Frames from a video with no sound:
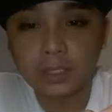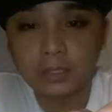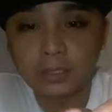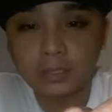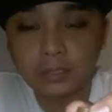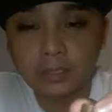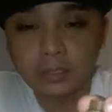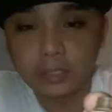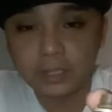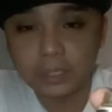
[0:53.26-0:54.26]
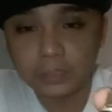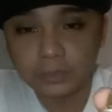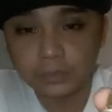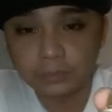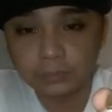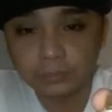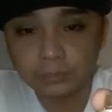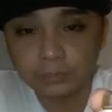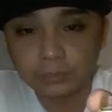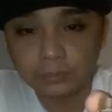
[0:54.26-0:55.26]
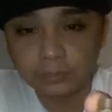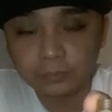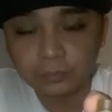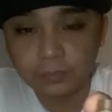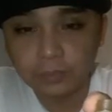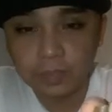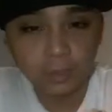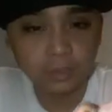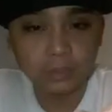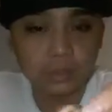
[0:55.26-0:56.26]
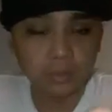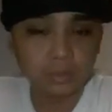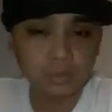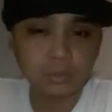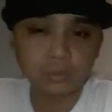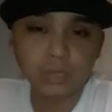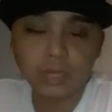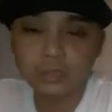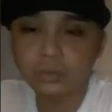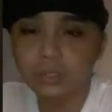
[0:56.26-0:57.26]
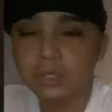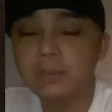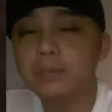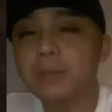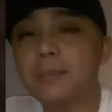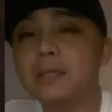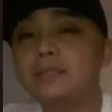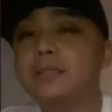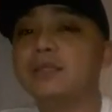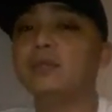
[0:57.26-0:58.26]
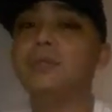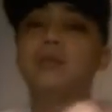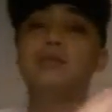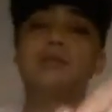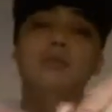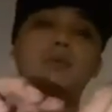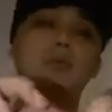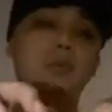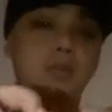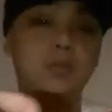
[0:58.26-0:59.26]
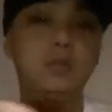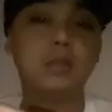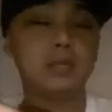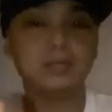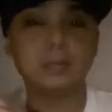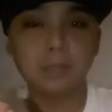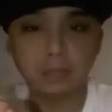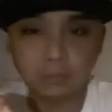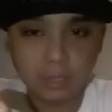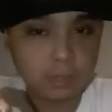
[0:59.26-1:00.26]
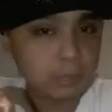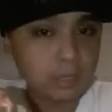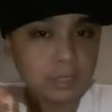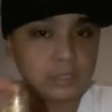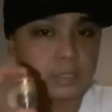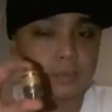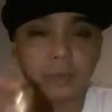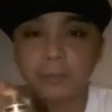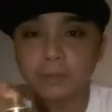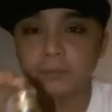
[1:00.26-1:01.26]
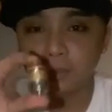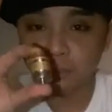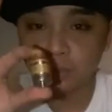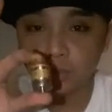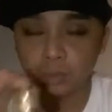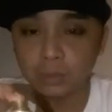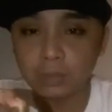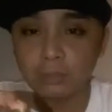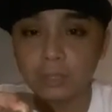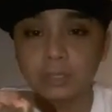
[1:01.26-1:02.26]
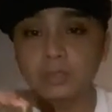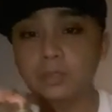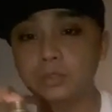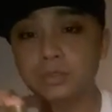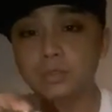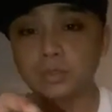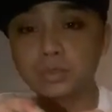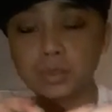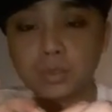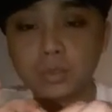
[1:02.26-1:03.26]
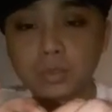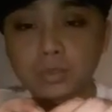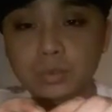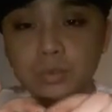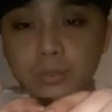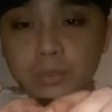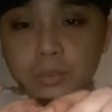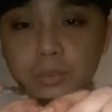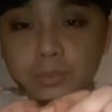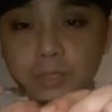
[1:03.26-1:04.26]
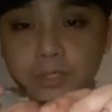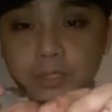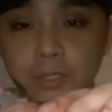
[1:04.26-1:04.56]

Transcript: Then etong ito hindi ako sure kung gaano karaming capacity nito pero estimate ko lang magiging siya ng 1.5 to 2 ml na juice so sa bottom part